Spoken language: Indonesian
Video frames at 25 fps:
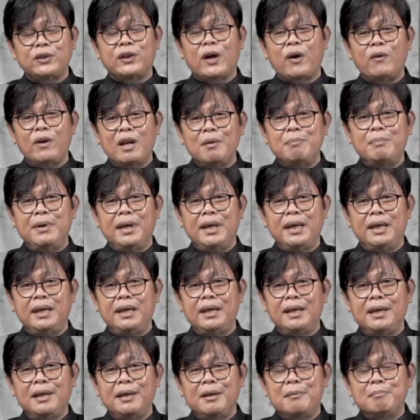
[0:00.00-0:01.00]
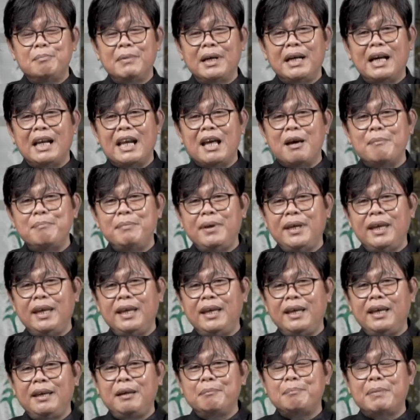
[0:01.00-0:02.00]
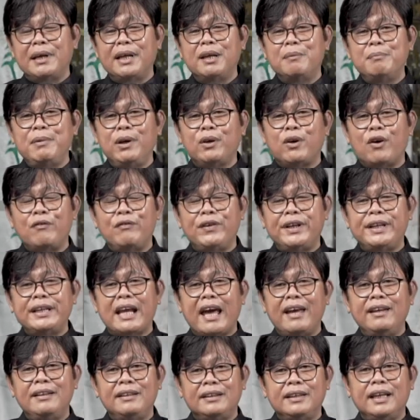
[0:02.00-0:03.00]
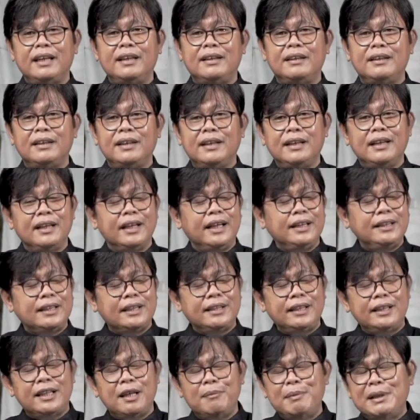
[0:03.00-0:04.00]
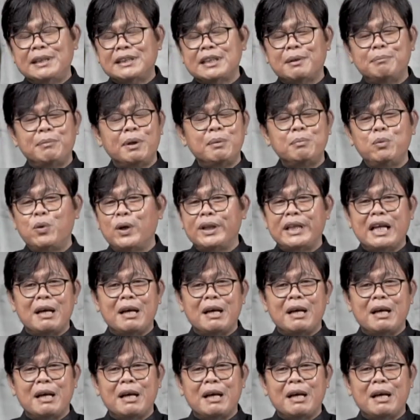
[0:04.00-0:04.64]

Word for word: tahun lebih mengalami pandemi COVID-19. Kita tidak bisa berbuat